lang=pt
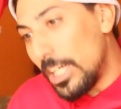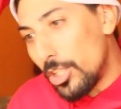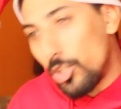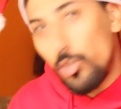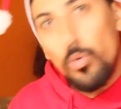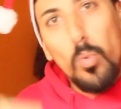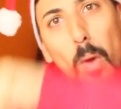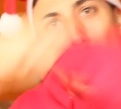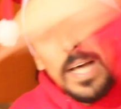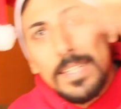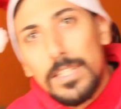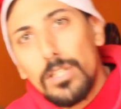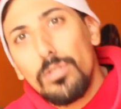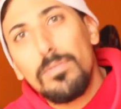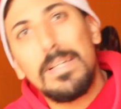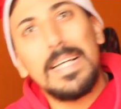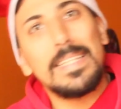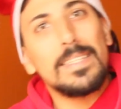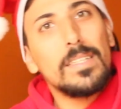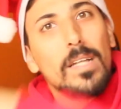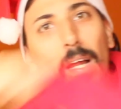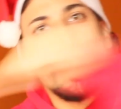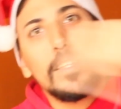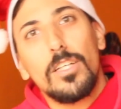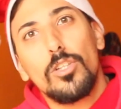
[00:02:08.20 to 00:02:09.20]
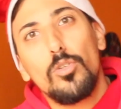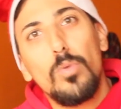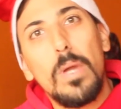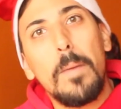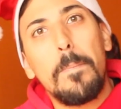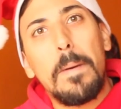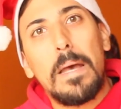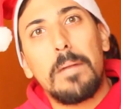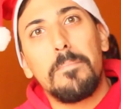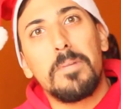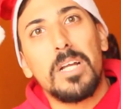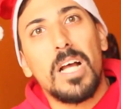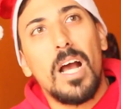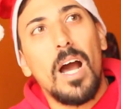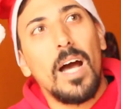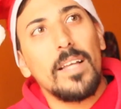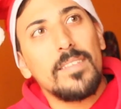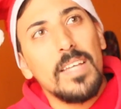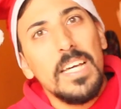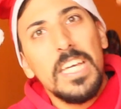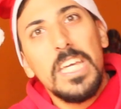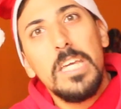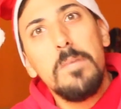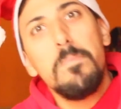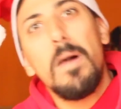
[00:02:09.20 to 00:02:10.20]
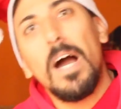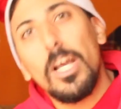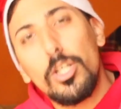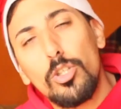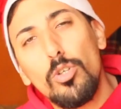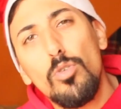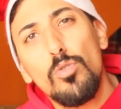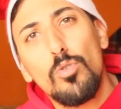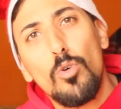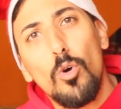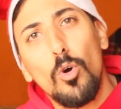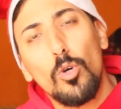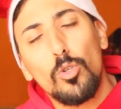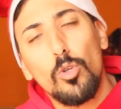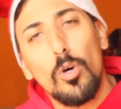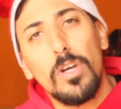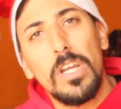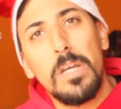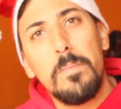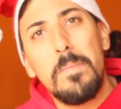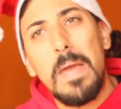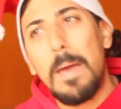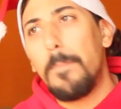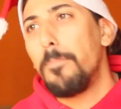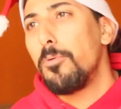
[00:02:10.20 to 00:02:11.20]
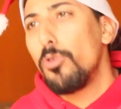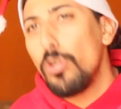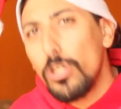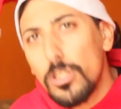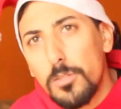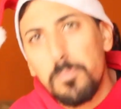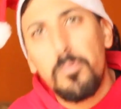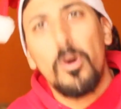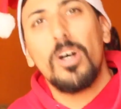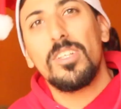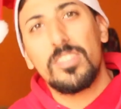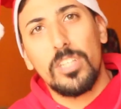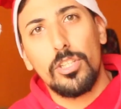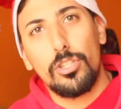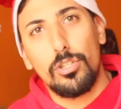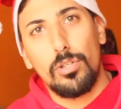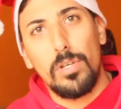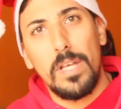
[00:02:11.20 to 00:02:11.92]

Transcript: Tens o átrio de entrada do hipermercado e mais um corredor e meio por onde possas